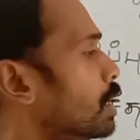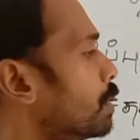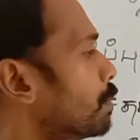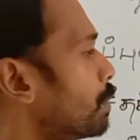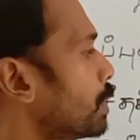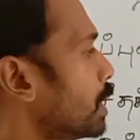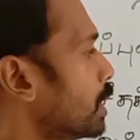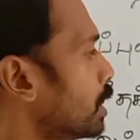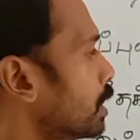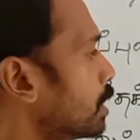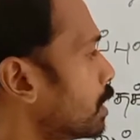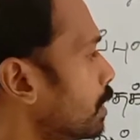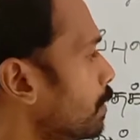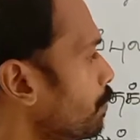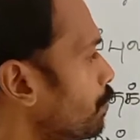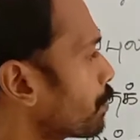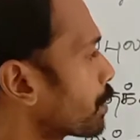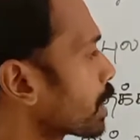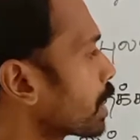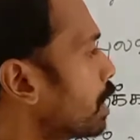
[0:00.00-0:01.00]
இப்போ என்னென்னா
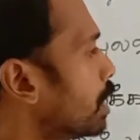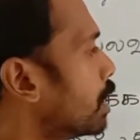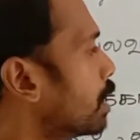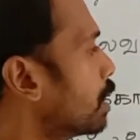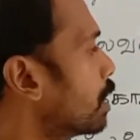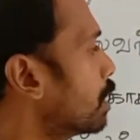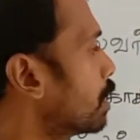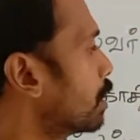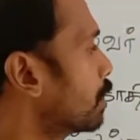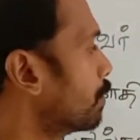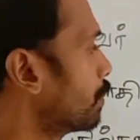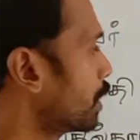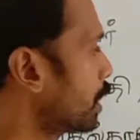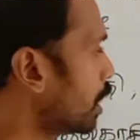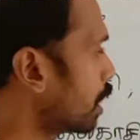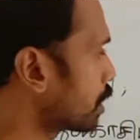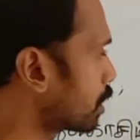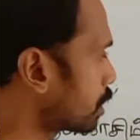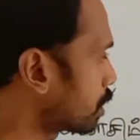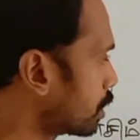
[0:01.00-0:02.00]

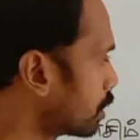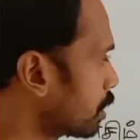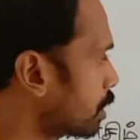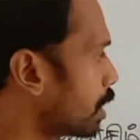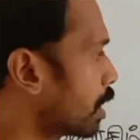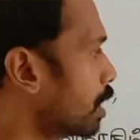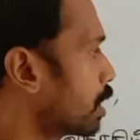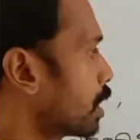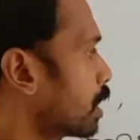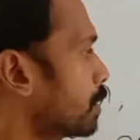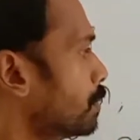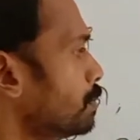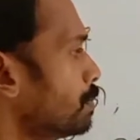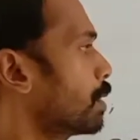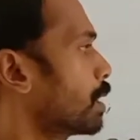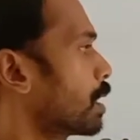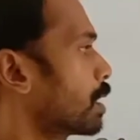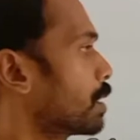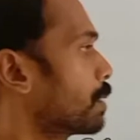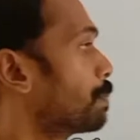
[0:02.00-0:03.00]
விலாதத்து காண்டம்
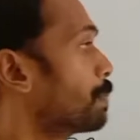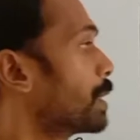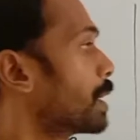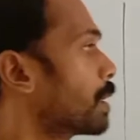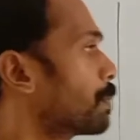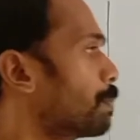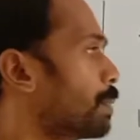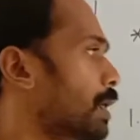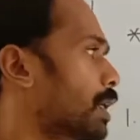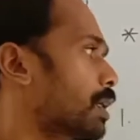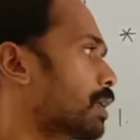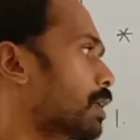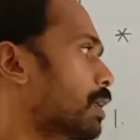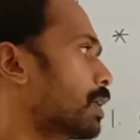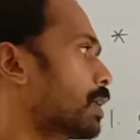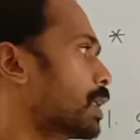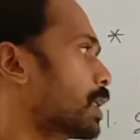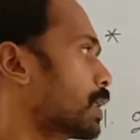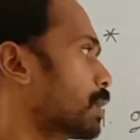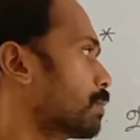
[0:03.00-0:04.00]
அல்லது பிறப்பியல்
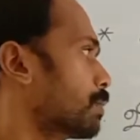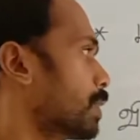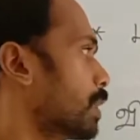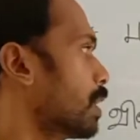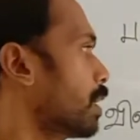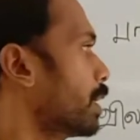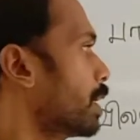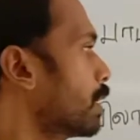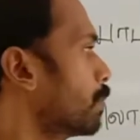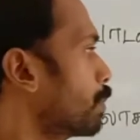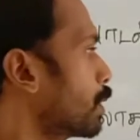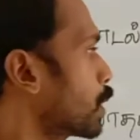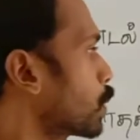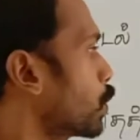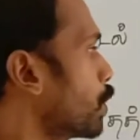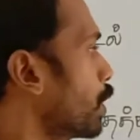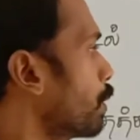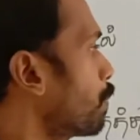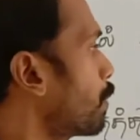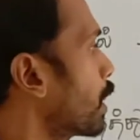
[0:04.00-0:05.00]
காண்டம் இதில்
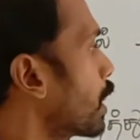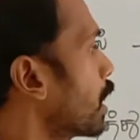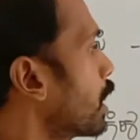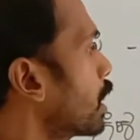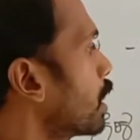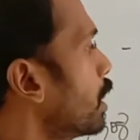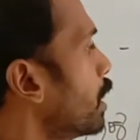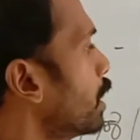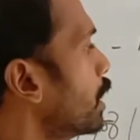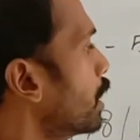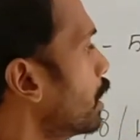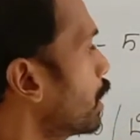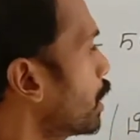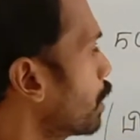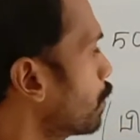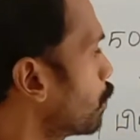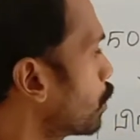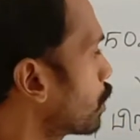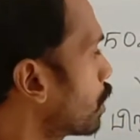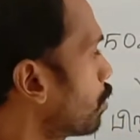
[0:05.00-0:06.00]
இடம்பெறக்கூடிய படலங்களின்
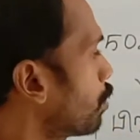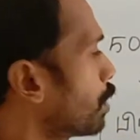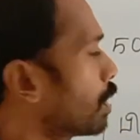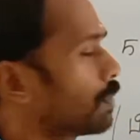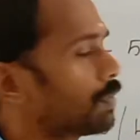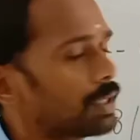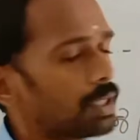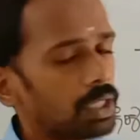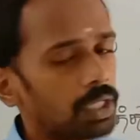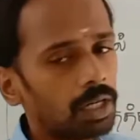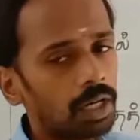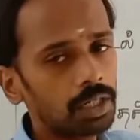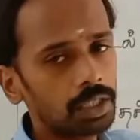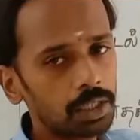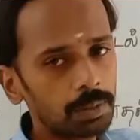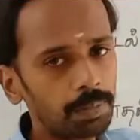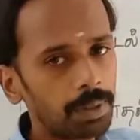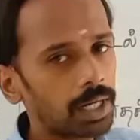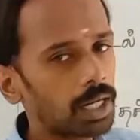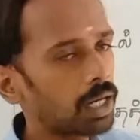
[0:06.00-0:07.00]
எண்ணிக்கை மொத்தம் இருபத்தி
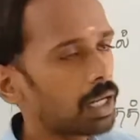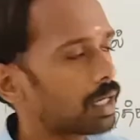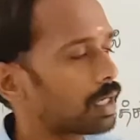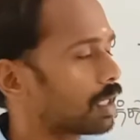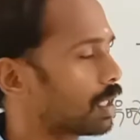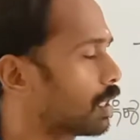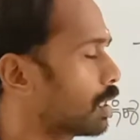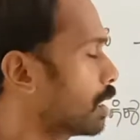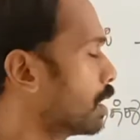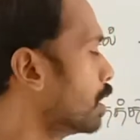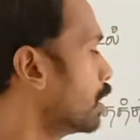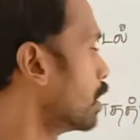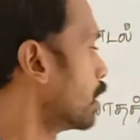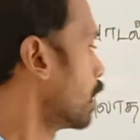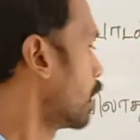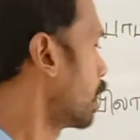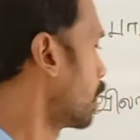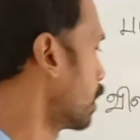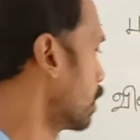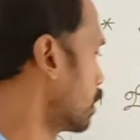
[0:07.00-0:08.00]
நான்கு படலங்கள்
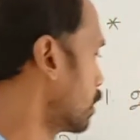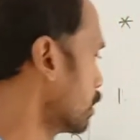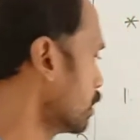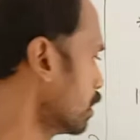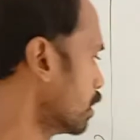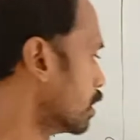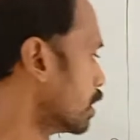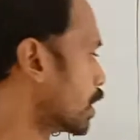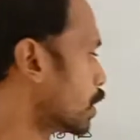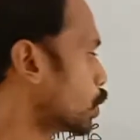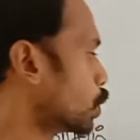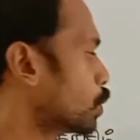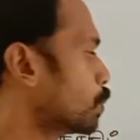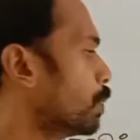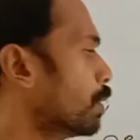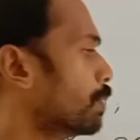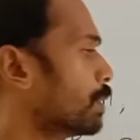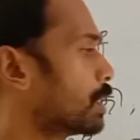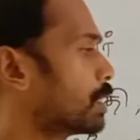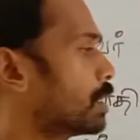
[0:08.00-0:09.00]
அடுத்து
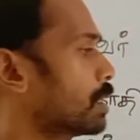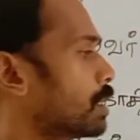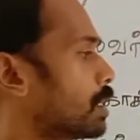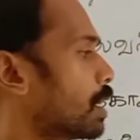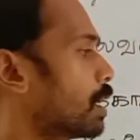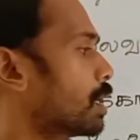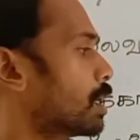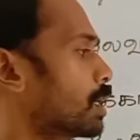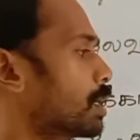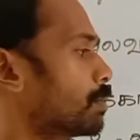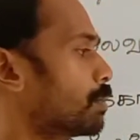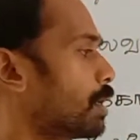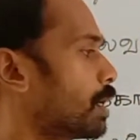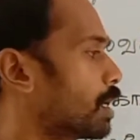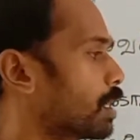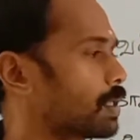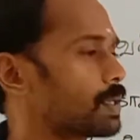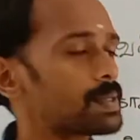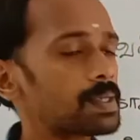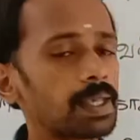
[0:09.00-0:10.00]
நுபுவத்து காண்டம்
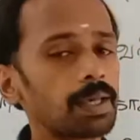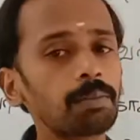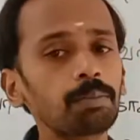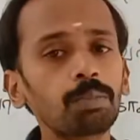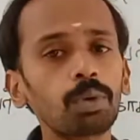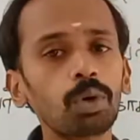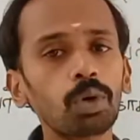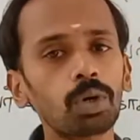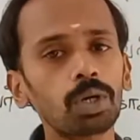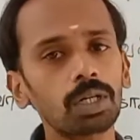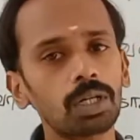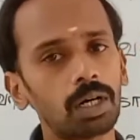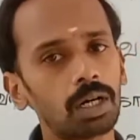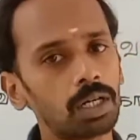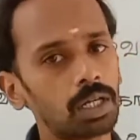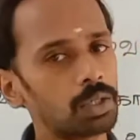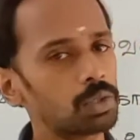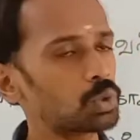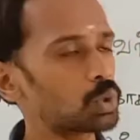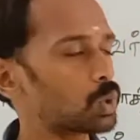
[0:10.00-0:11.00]
அல்லது செம்பொருள்
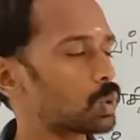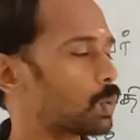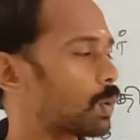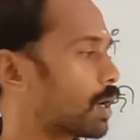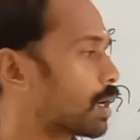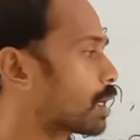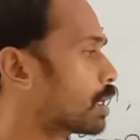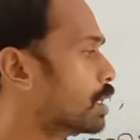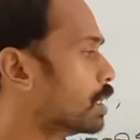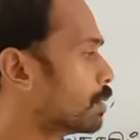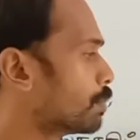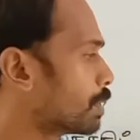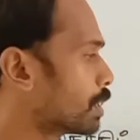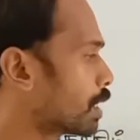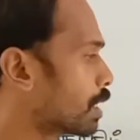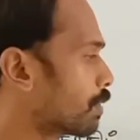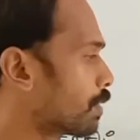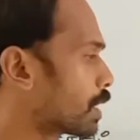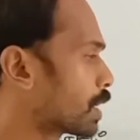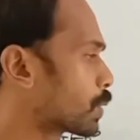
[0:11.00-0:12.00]
காண்டம்னு சொல்லுவாங்க
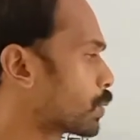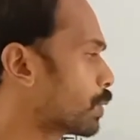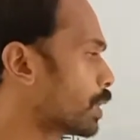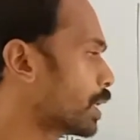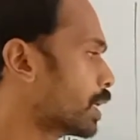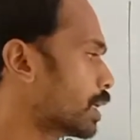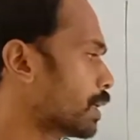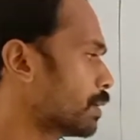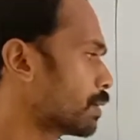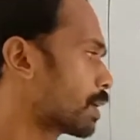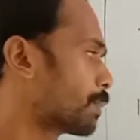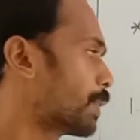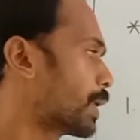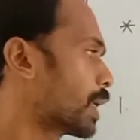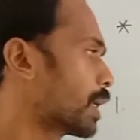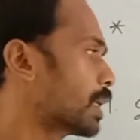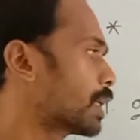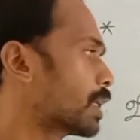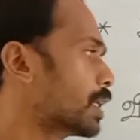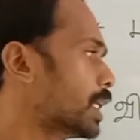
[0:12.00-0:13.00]
இதில் வரக்கூடிய
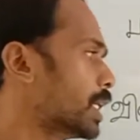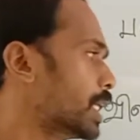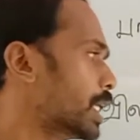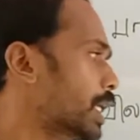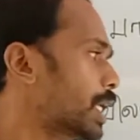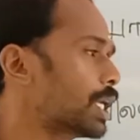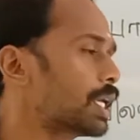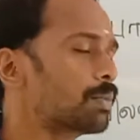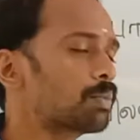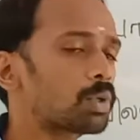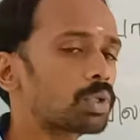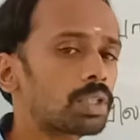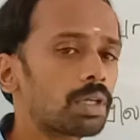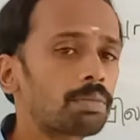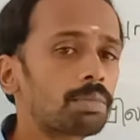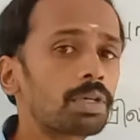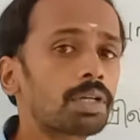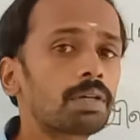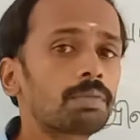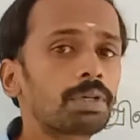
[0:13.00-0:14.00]
படலங்களின் எண்ணிக்கை
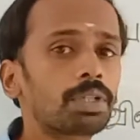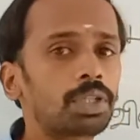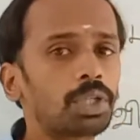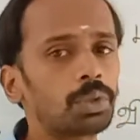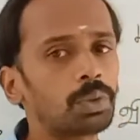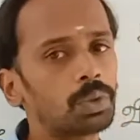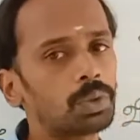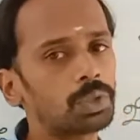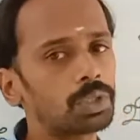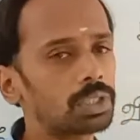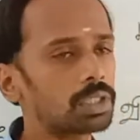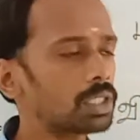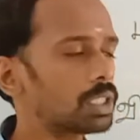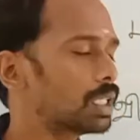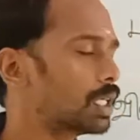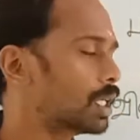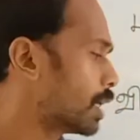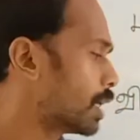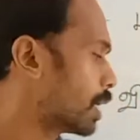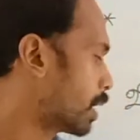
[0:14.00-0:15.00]
மொத்தம் இருபத்தி ஒன்று
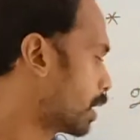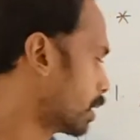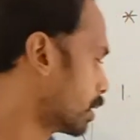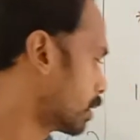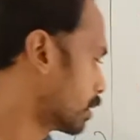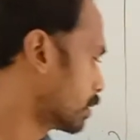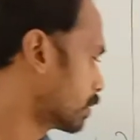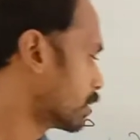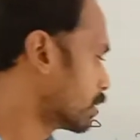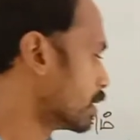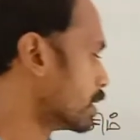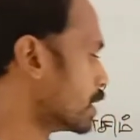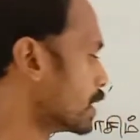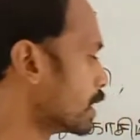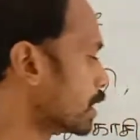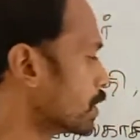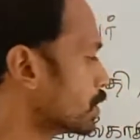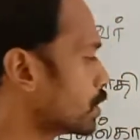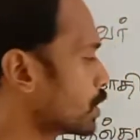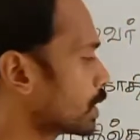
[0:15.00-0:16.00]
அடுத்து
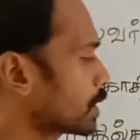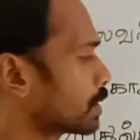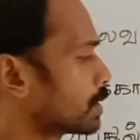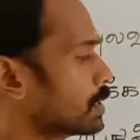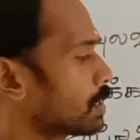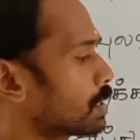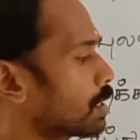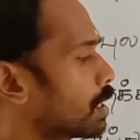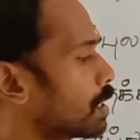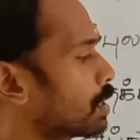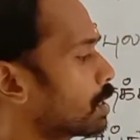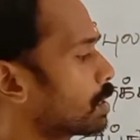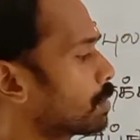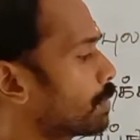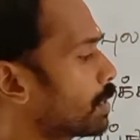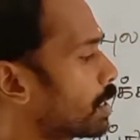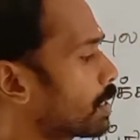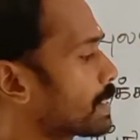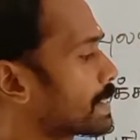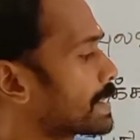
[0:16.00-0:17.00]
ஹிஜிரத்து
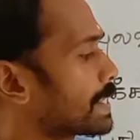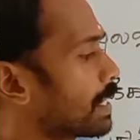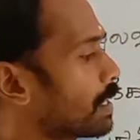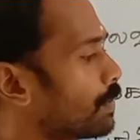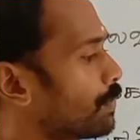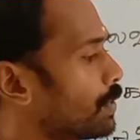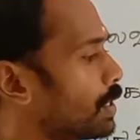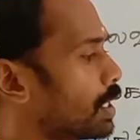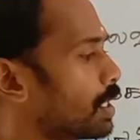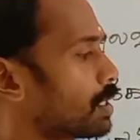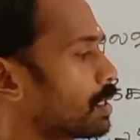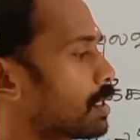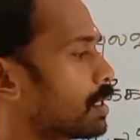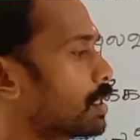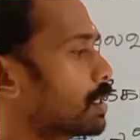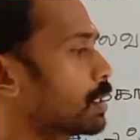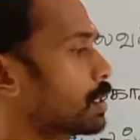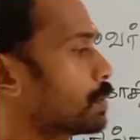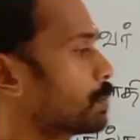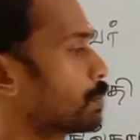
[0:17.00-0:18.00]
காண்டம் அல்லது செலவியல்
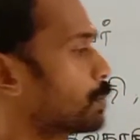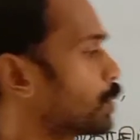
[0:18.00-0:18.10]
காண்டம்